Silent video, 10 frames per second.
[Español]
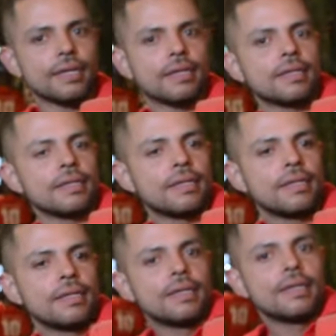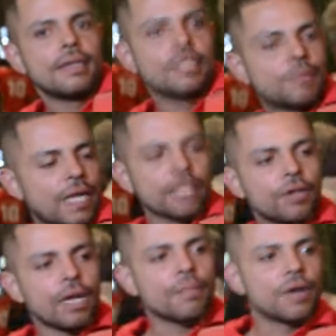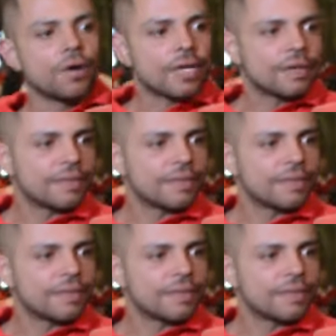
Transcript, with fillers: y esperando que mejore.